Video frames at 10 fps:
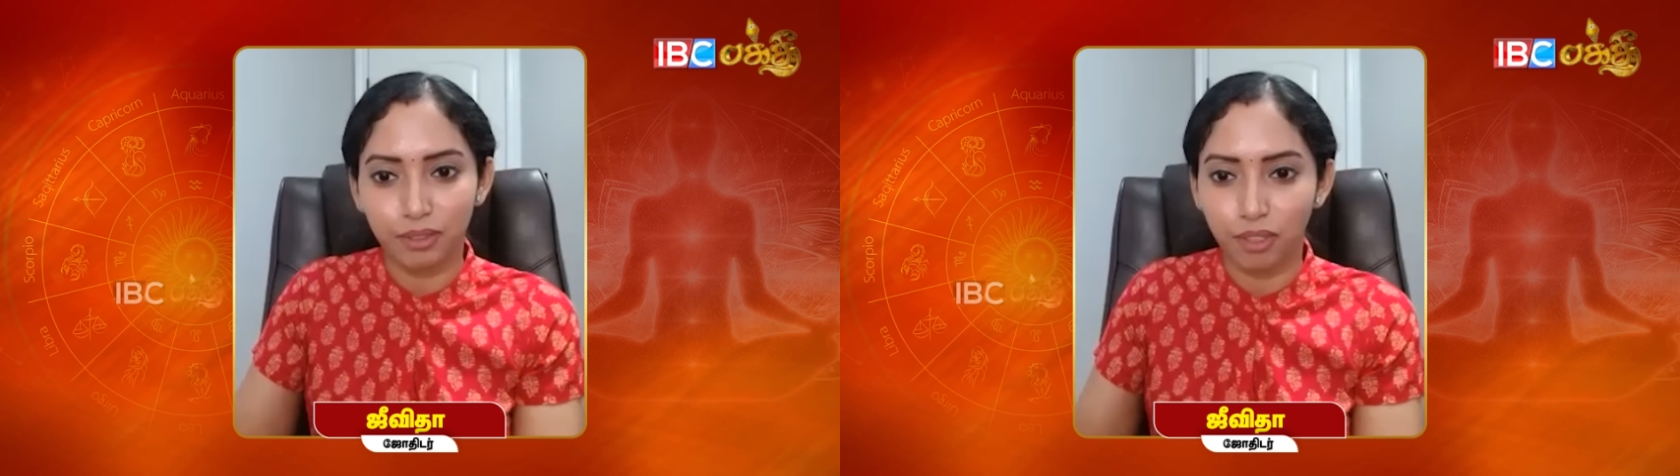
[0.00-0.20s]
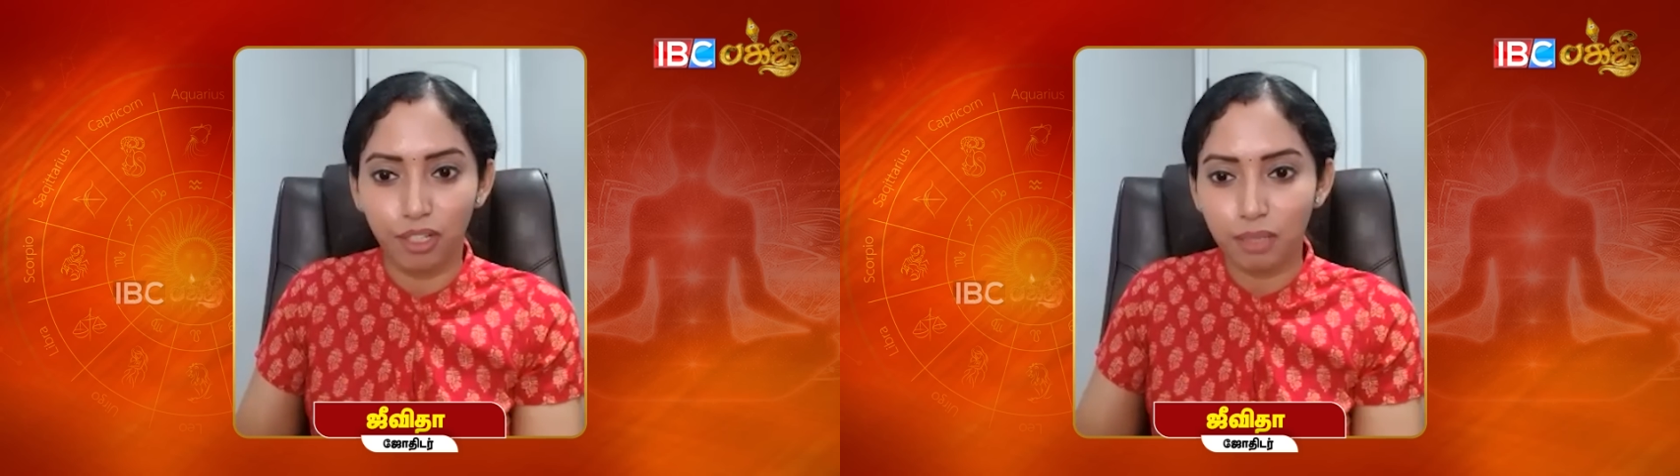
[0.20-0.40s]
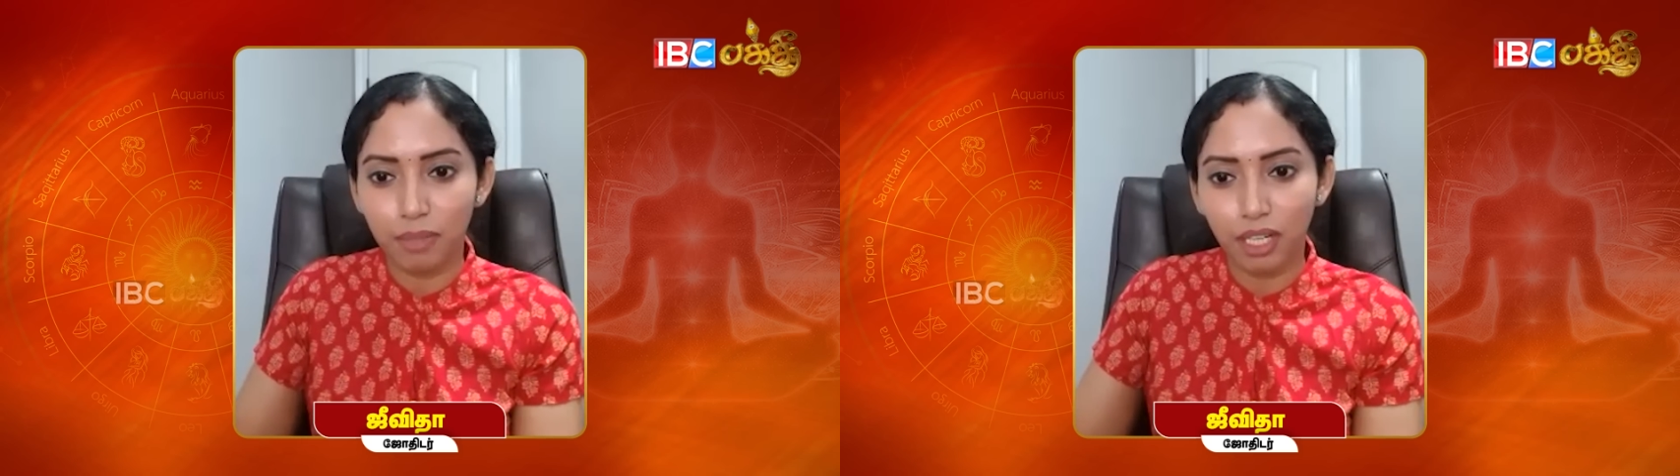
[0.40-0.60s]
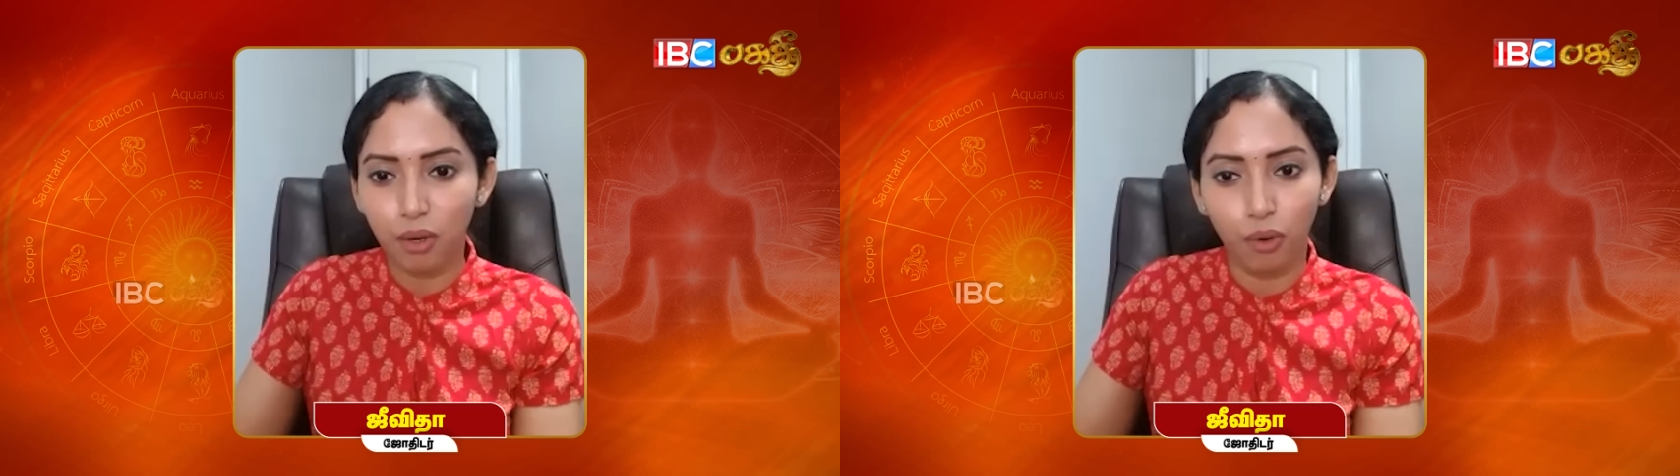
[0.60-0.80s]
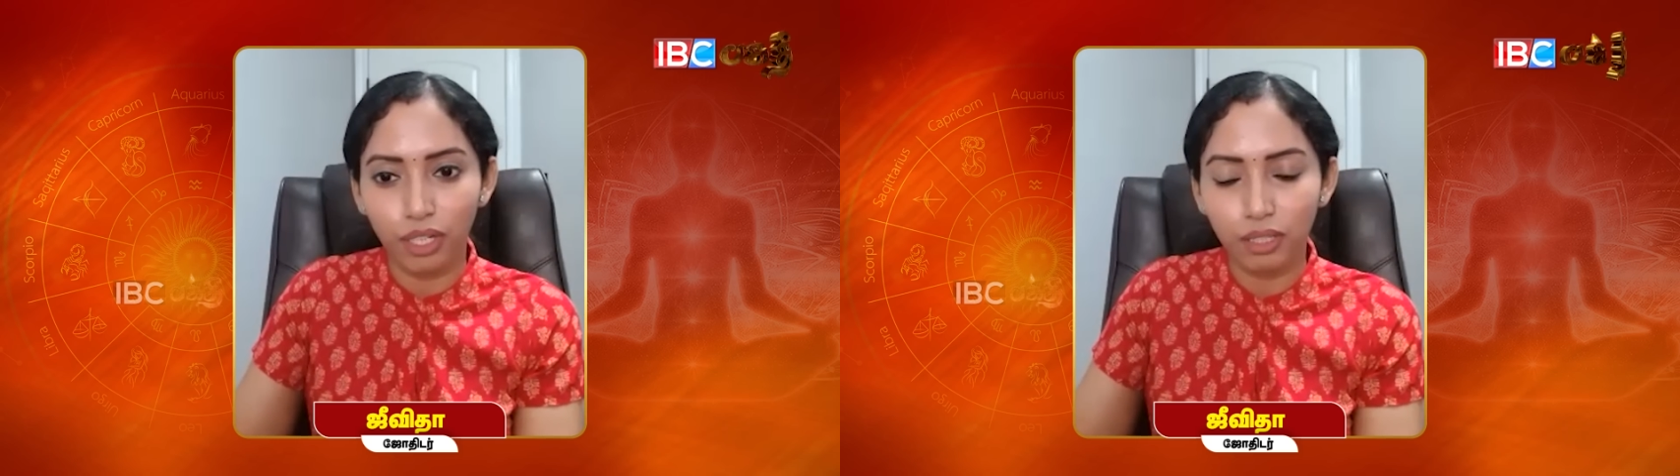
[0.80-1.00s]
நார்மலா
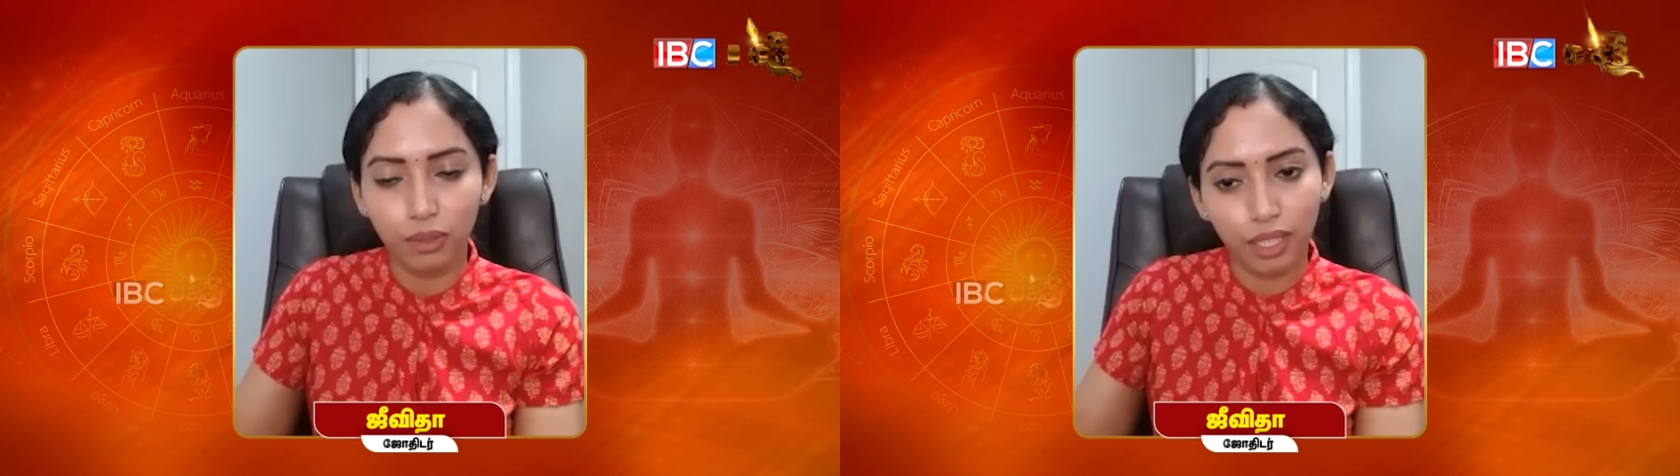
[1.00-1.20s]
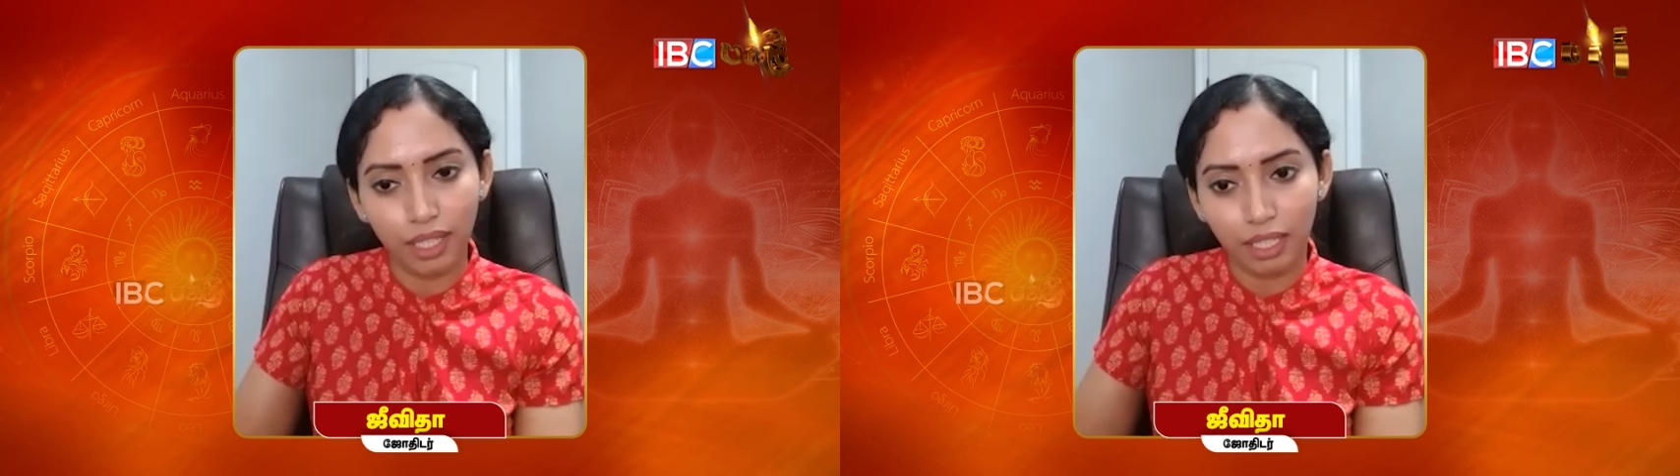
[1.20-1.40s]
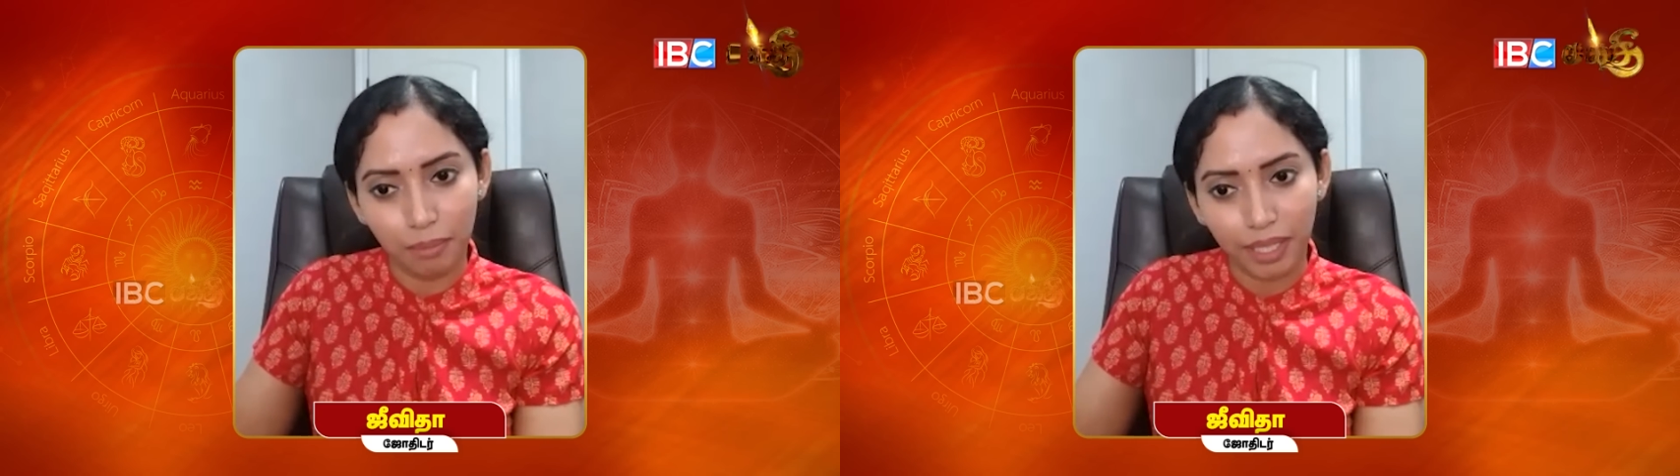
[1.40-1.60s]
கோயில் கூட இல்லை